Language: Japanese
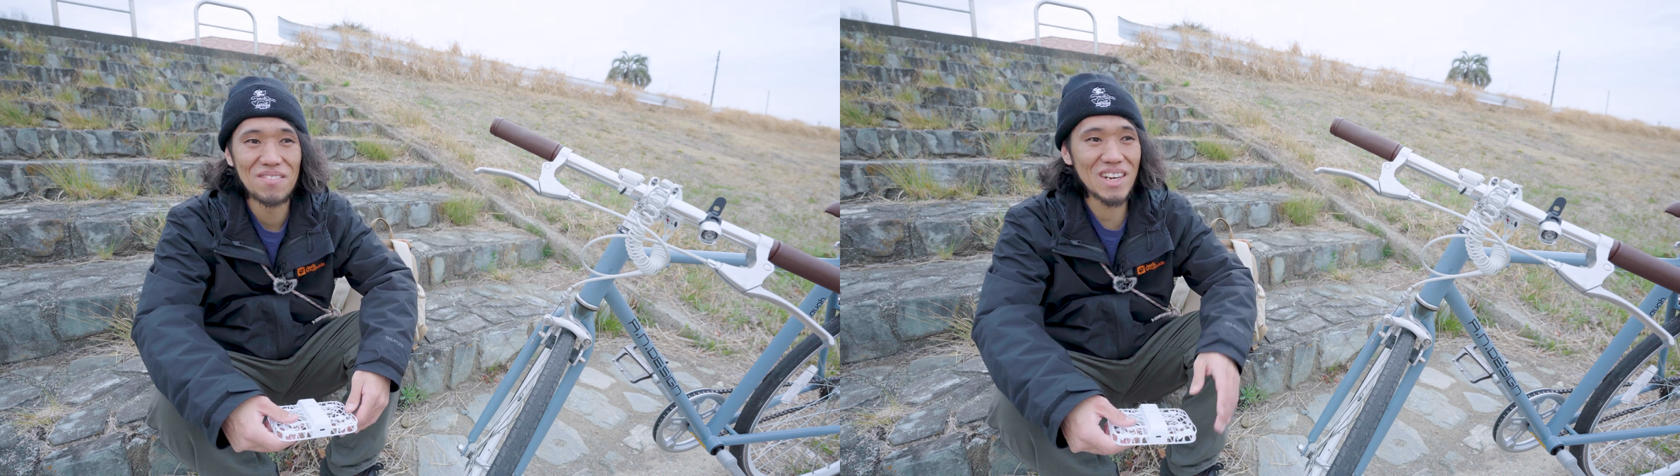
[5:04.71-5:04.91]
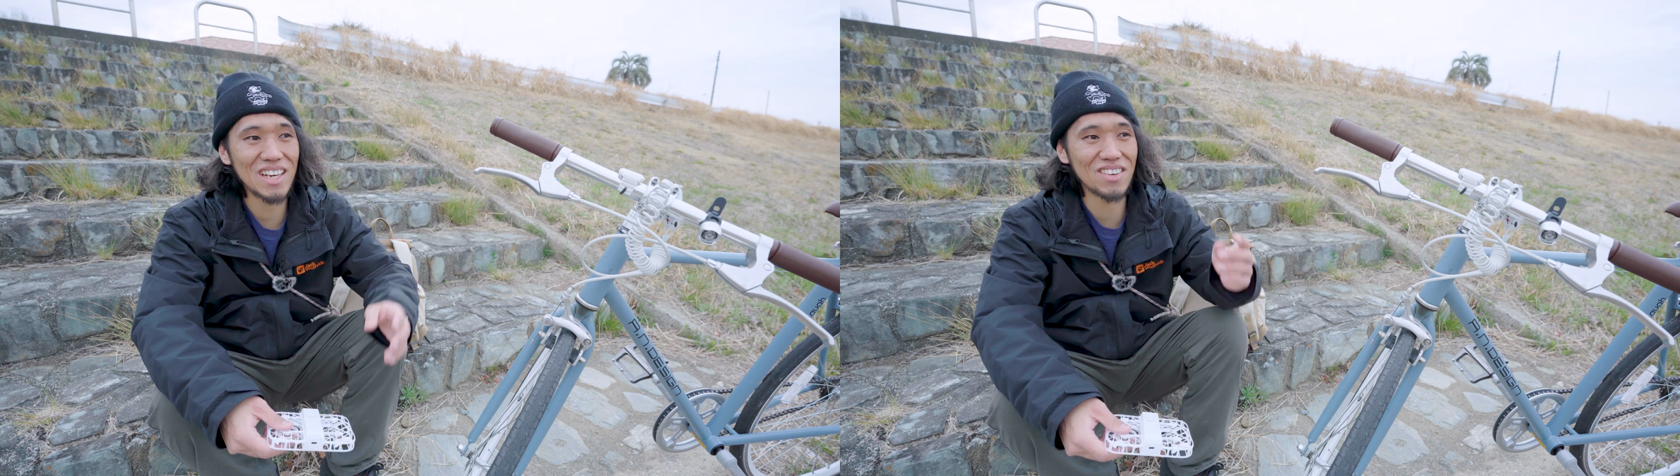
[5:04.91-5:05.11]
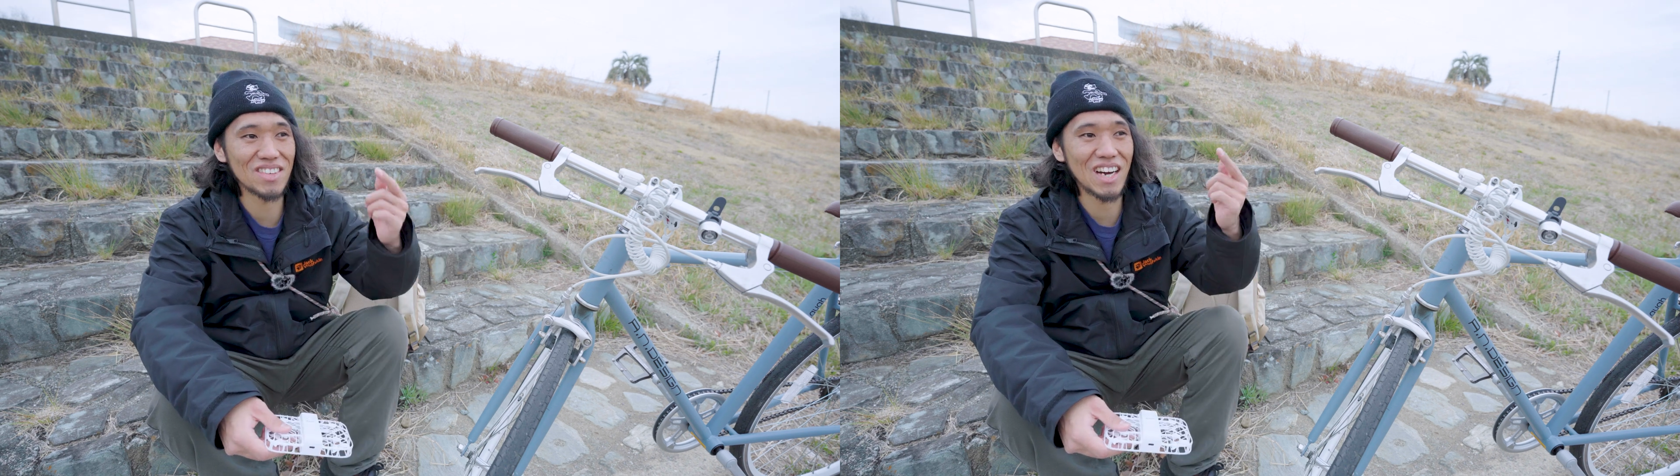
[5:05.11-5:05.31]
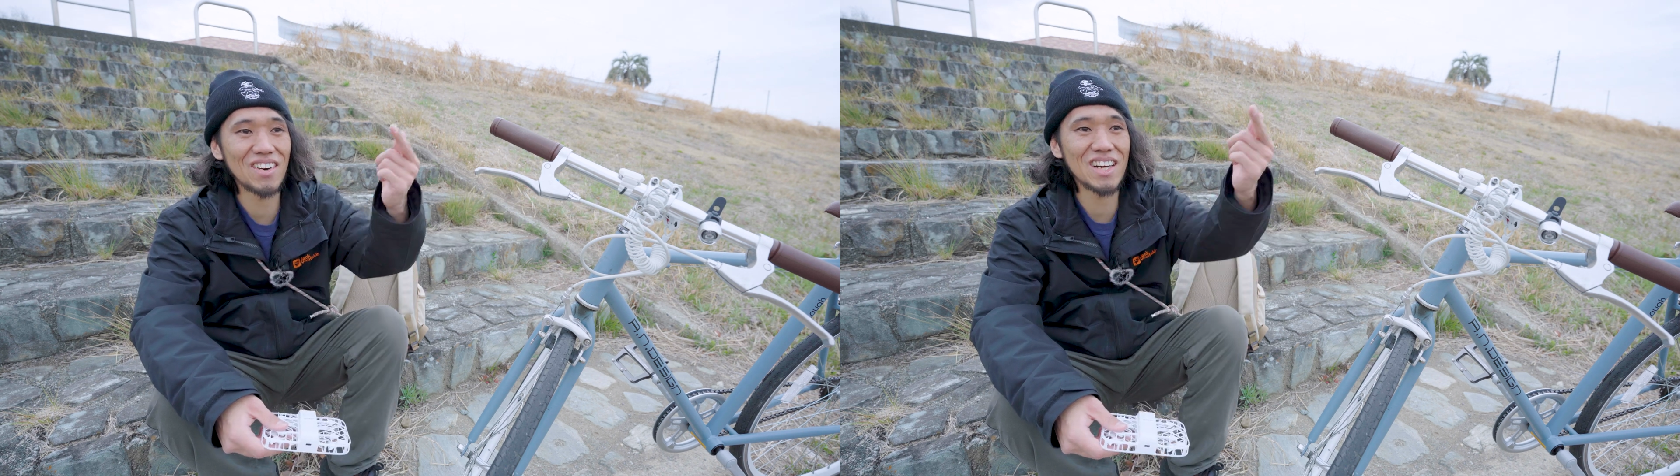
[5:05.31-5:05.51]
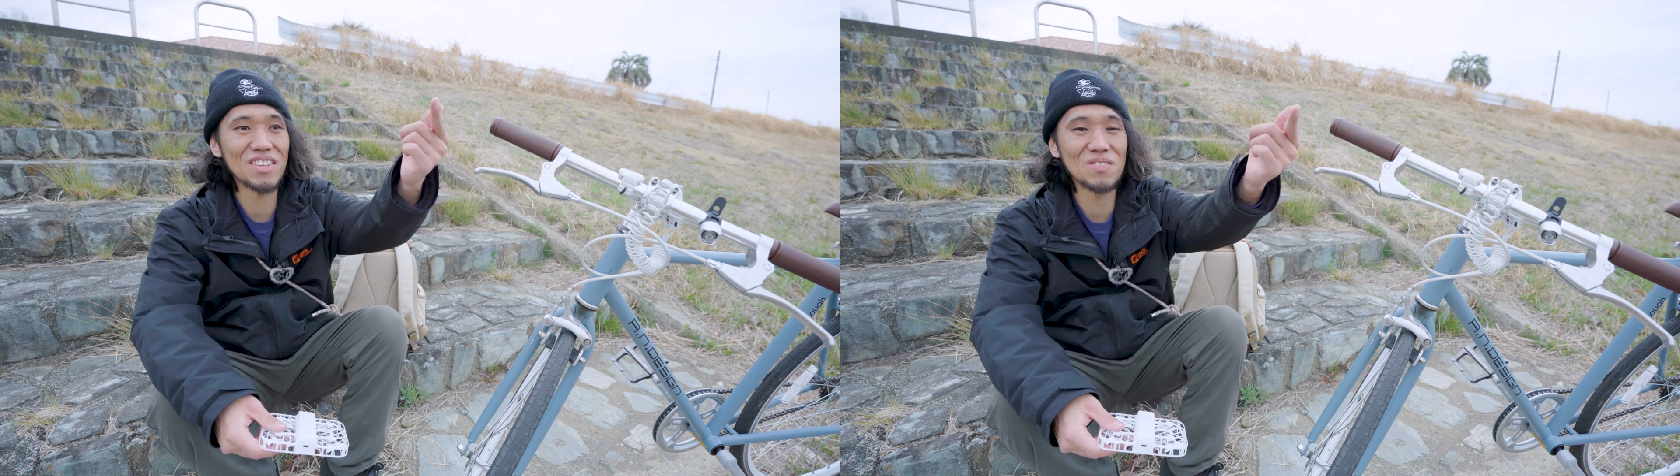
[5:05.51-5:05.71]
まあ、この
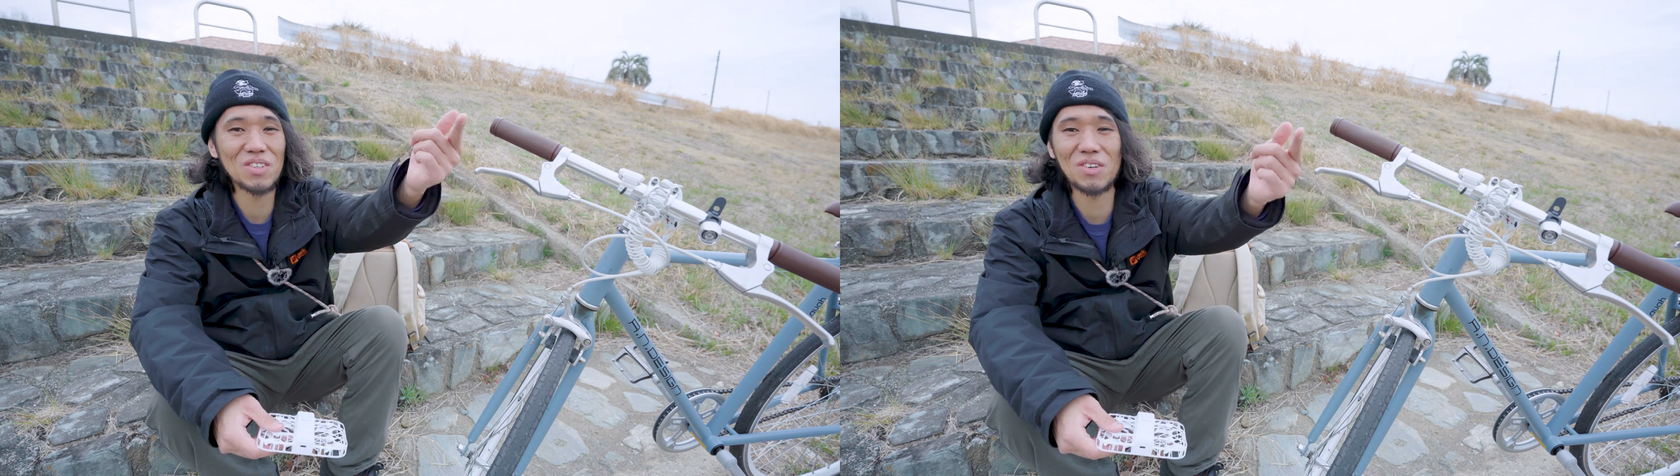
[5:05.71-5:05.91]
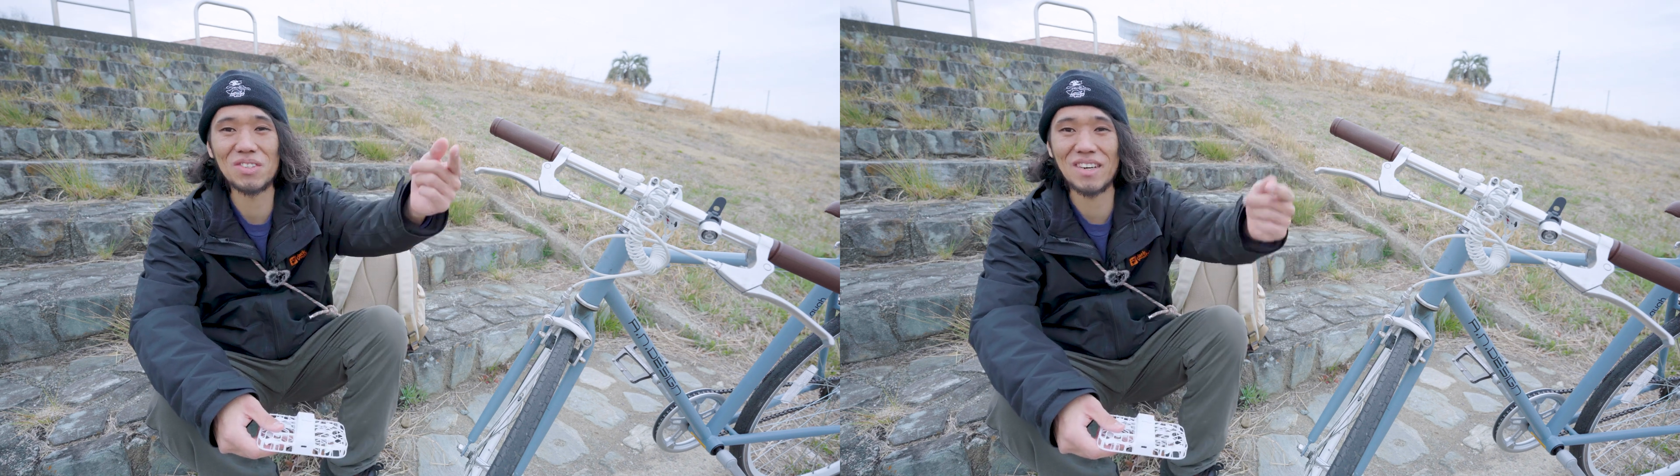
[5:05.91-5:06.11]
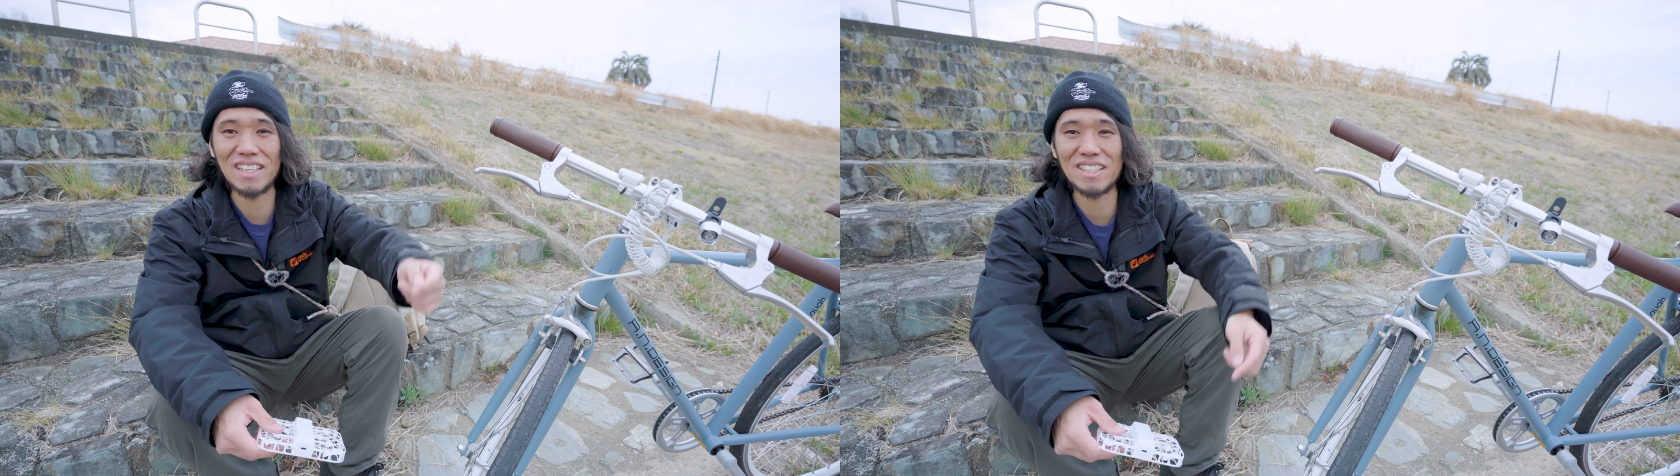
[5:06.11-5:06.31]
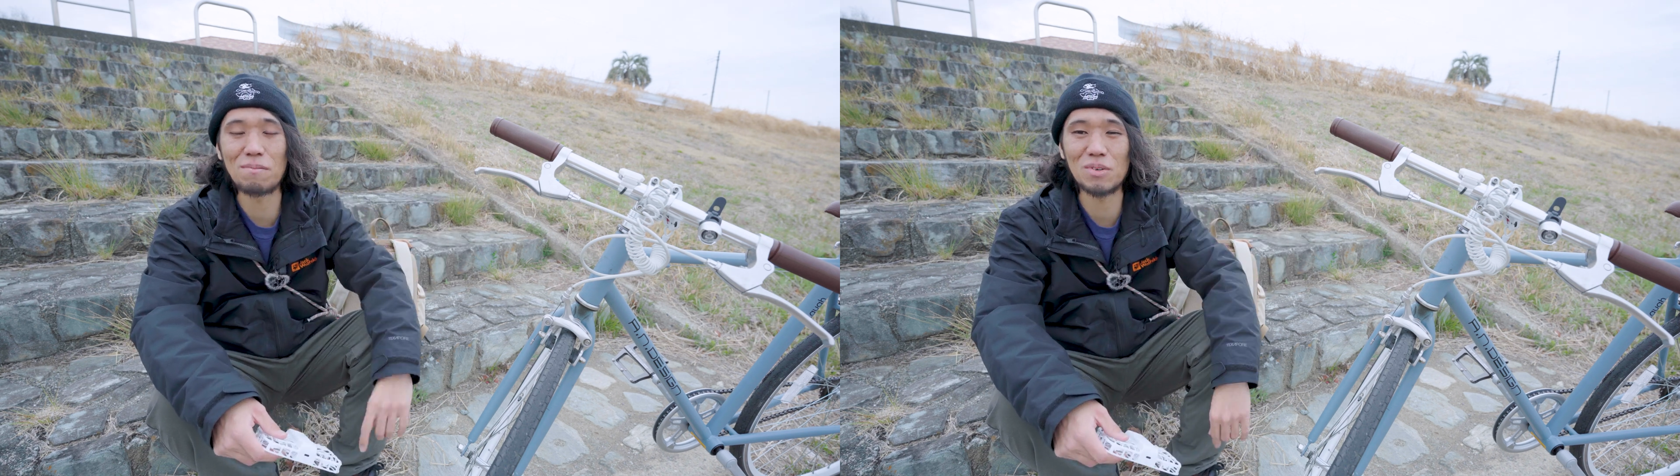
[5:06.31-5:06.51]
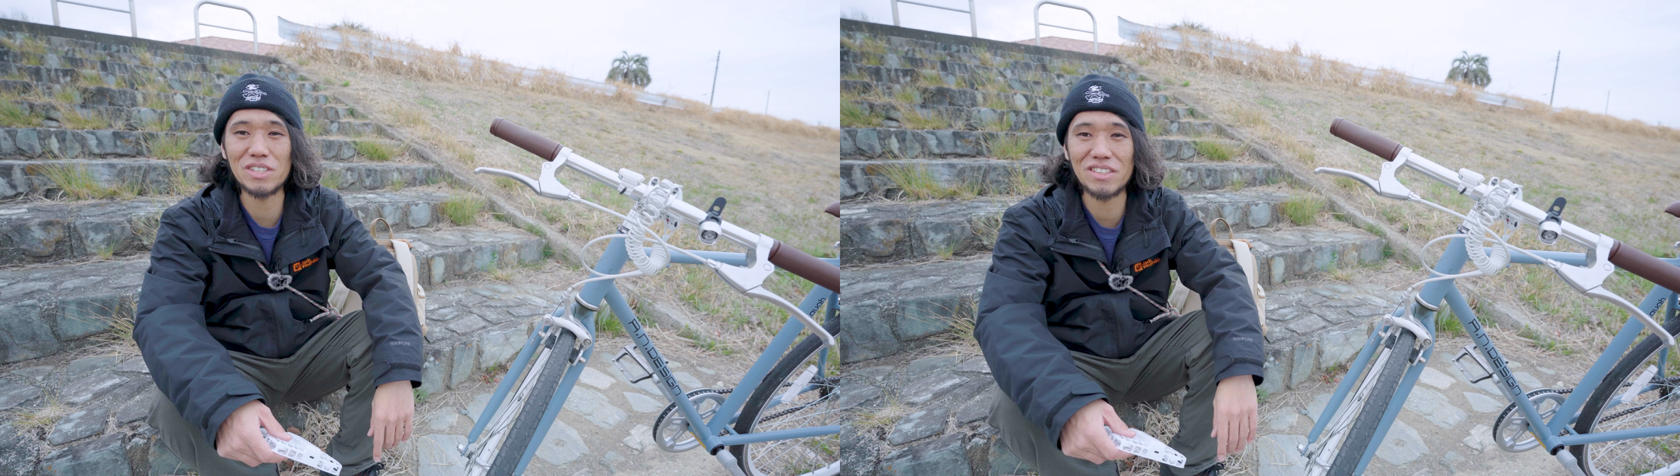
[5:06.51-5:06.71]
川の向こうとかで
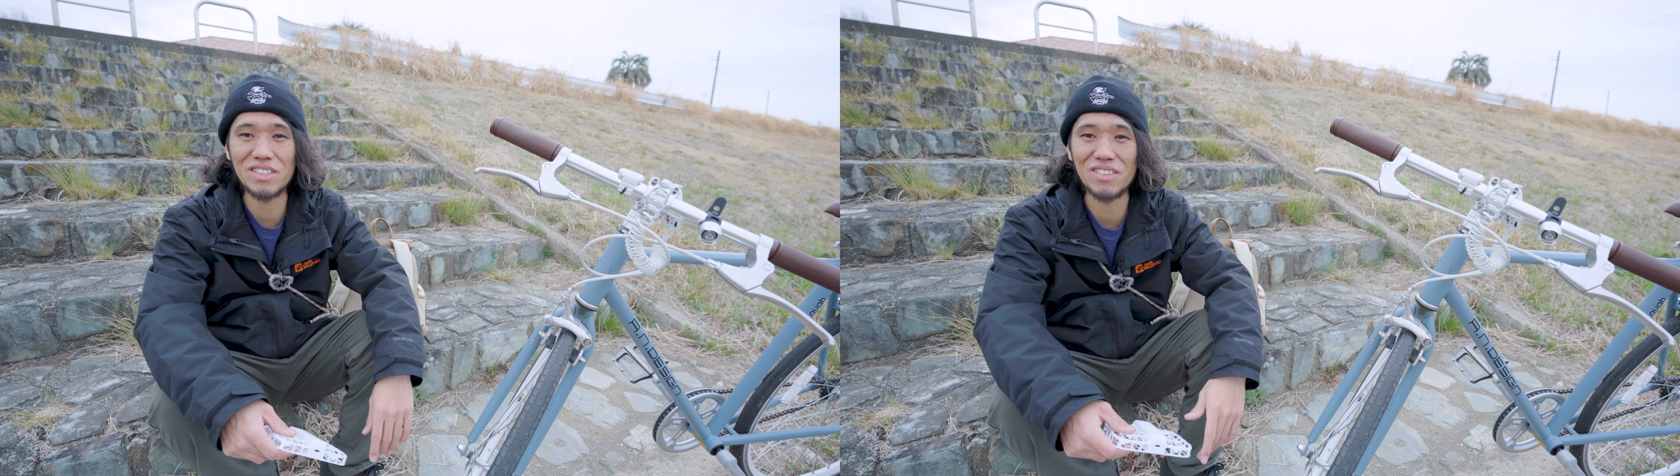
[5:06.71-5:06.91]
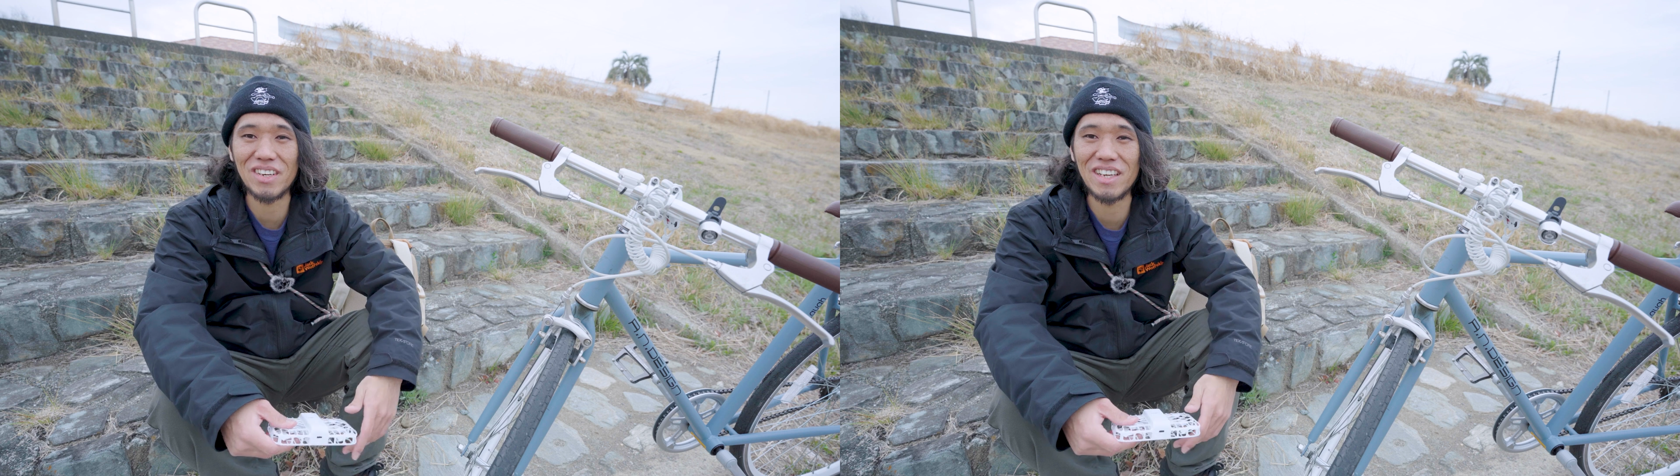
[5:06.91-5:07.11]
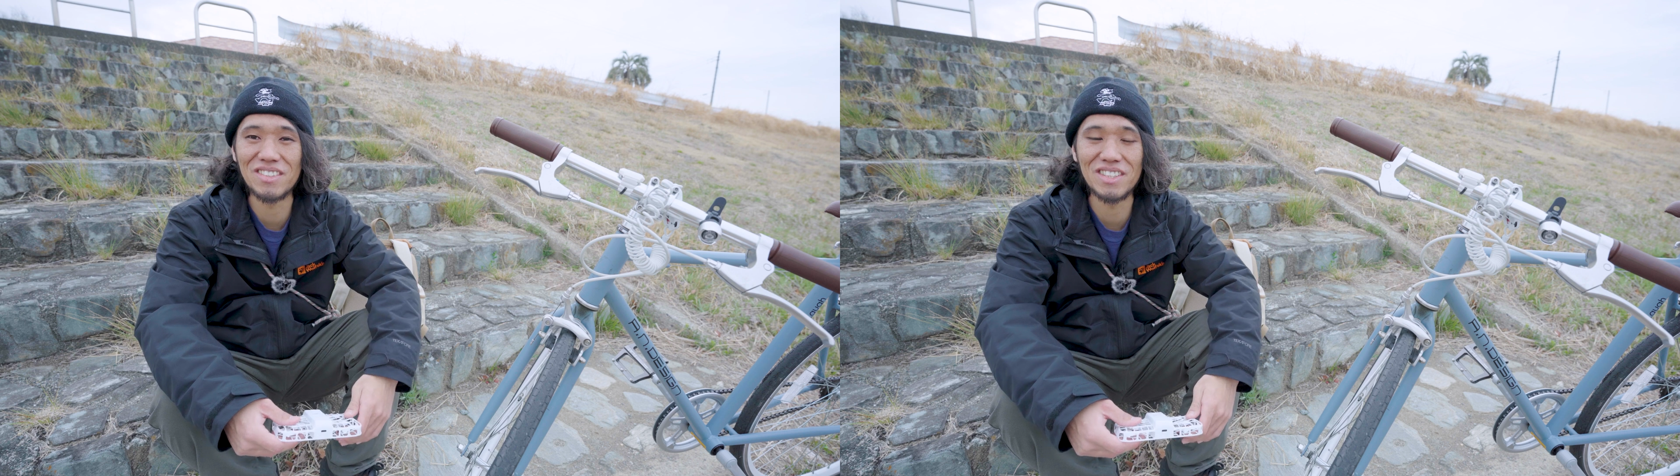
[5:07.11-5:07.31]
散歩してる人とかい